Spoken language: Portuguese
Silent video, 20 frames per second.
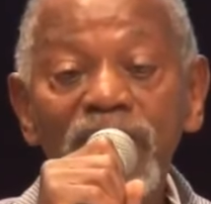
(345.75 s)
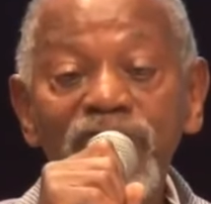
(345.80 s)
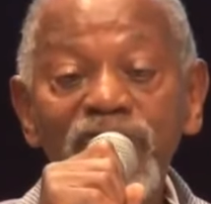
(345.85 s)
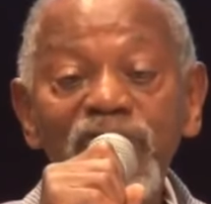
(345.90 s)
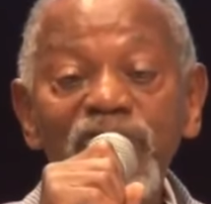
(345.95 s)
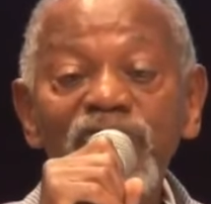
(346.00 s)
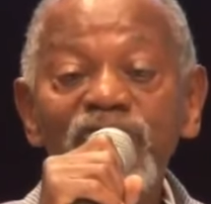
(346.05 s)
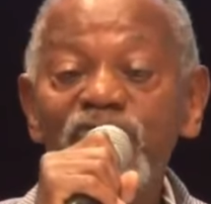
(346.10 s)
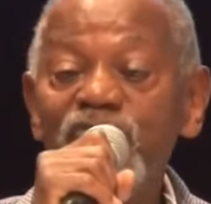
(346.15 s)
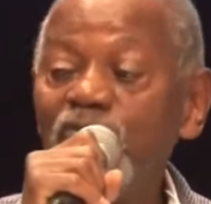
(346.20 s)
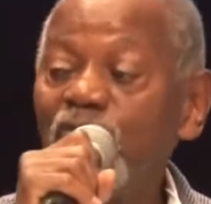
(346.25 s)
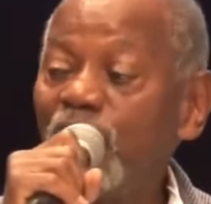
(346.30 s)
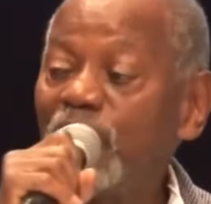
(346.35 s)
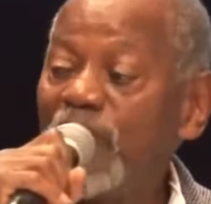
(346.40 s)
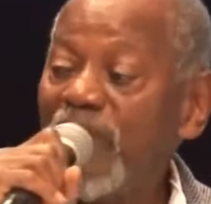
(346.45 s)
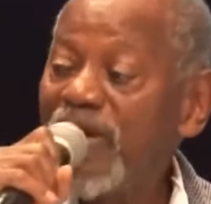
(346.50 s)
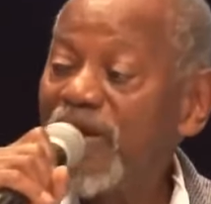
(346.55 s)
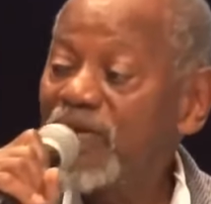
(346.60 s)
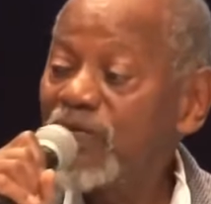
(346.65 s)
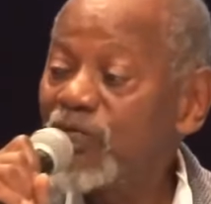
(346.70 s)
de
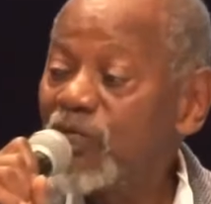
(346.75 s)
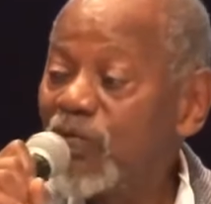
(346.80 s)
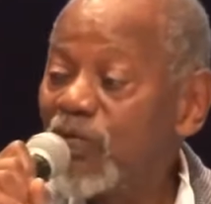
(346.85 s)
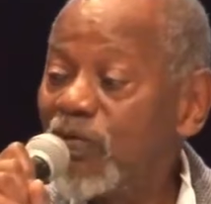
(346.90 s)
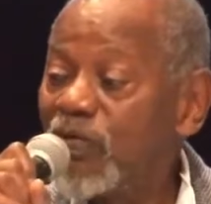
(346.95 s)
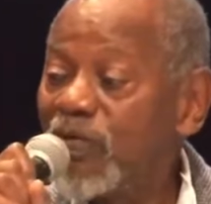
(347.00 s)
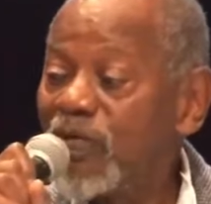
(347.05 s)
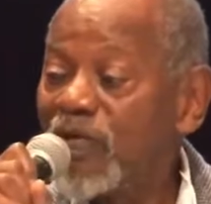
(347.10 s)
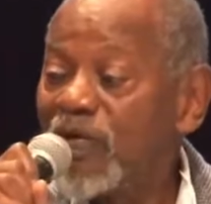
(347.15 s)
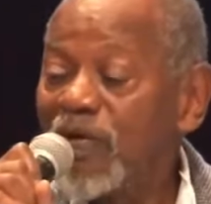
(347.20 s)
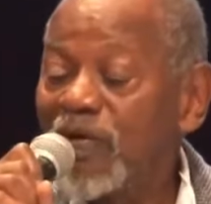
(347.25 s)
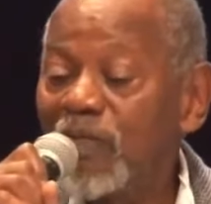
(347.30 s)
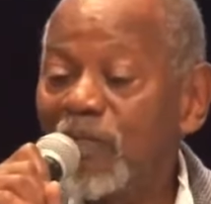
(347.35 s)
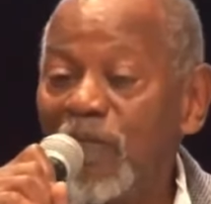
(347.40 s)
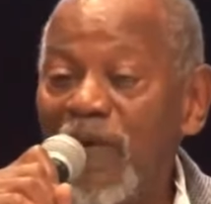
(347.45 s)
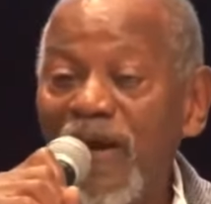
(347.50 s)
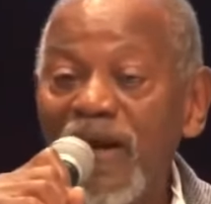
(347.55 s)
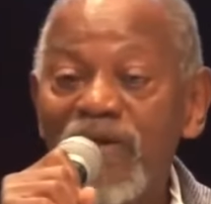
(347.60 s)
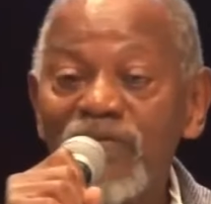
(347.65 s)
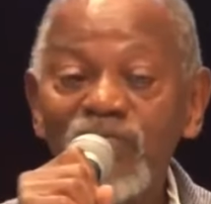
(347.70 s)
instrumento
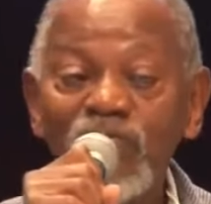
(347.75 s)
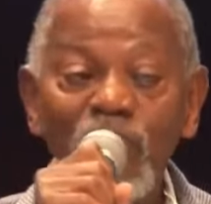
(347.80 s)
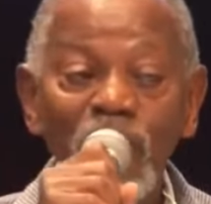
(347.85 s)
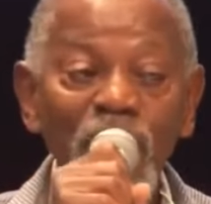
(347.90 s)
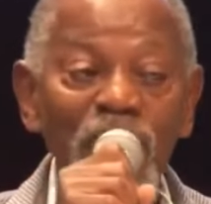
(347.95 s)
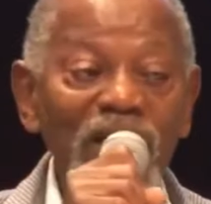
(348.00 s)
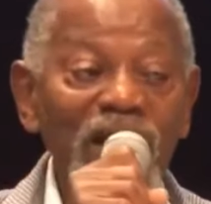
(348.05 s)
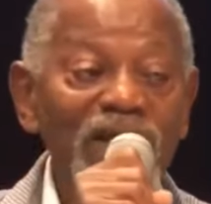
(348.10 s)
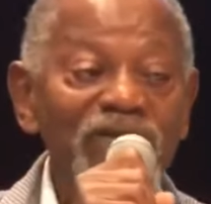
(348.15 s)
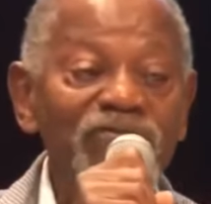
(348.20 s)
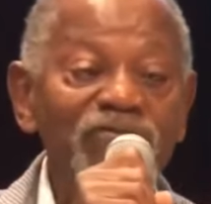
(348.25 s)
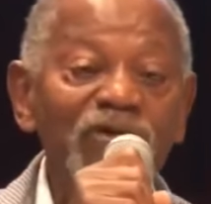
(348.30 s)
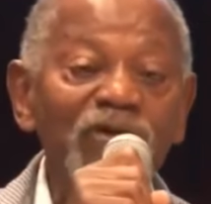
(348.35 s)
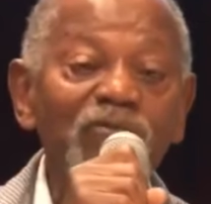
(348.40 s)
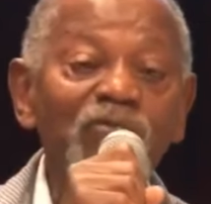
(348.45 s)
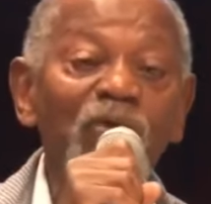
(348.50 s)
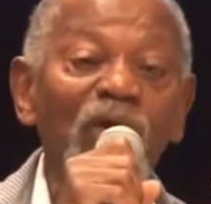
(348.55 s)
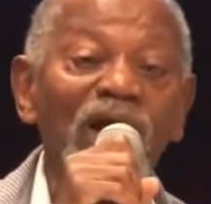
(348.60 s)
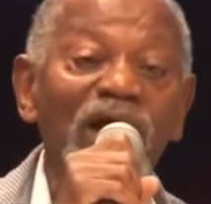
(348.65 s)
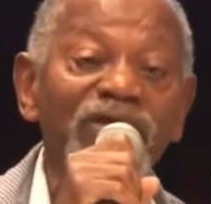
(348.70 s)
para a
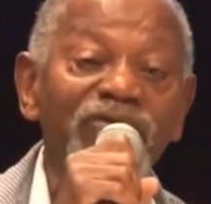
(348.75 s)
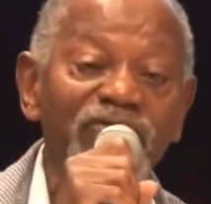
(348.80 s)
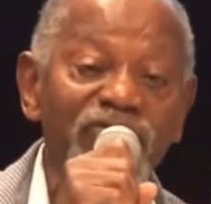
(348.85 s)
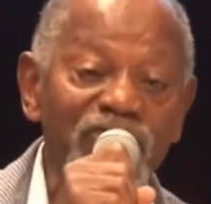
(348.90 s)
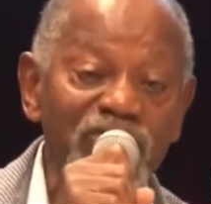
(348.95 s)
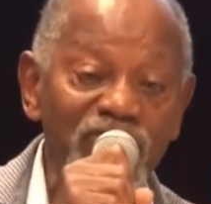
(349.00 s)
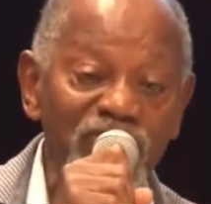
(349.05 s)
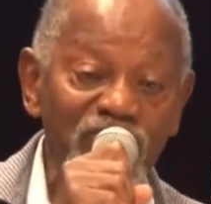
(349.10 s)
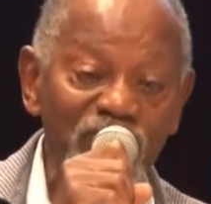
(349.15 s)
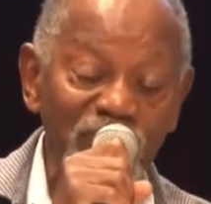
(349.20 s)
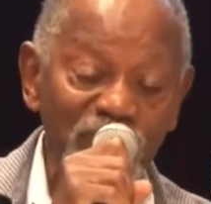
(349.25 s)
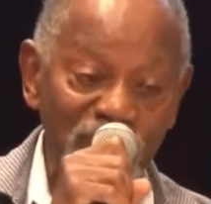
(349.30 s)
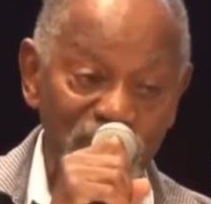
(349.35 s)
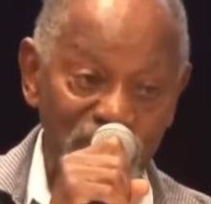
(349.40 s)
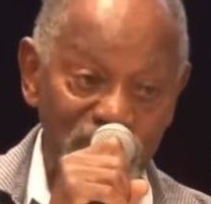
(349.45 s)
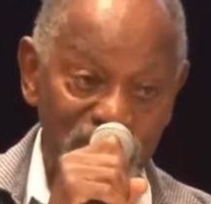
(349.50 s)
superação do racismo.